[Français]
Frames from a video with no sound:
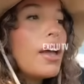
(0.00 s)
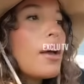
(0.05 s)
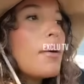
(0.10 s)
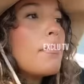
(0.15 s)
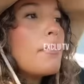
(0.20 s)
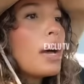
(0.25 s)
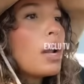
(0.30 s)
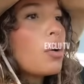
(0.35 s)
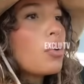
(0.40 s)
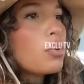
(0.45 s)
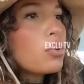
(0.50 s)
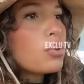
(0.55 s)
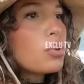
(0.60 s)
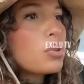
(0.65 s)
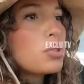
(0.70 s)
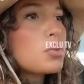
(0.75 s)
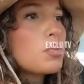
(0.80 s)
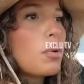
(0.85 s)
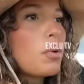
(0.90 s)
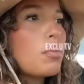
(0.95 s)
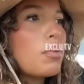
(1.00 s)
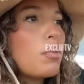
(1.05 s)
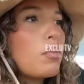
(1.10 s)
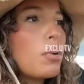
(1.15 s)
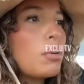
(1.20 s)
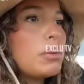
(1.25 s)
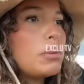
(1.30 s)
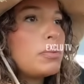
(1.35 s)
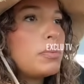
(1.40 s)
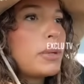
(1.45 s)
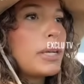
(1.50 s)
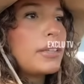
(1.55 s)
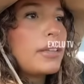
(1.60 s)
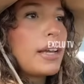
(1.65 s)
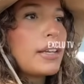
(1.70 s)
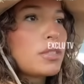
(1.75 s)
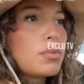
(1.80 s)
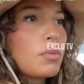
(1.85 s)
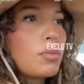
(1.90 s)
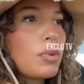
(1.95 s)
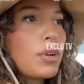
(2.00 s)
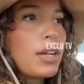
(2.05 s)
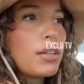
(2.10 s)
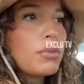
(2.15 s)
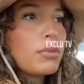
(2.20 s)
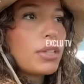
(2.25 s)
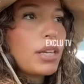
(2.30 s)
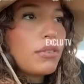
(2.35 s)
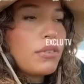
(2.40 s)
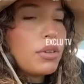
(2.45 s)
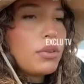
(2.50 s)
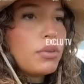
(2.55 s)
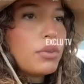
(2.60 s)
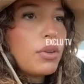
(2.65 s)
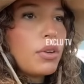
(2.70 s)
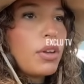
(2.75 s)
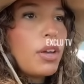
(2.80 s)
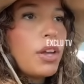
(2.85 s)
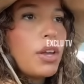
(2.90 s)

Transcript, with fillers: Malencontreusement pour moi, mes poupettes, à ce moment-là, donc il y avait une,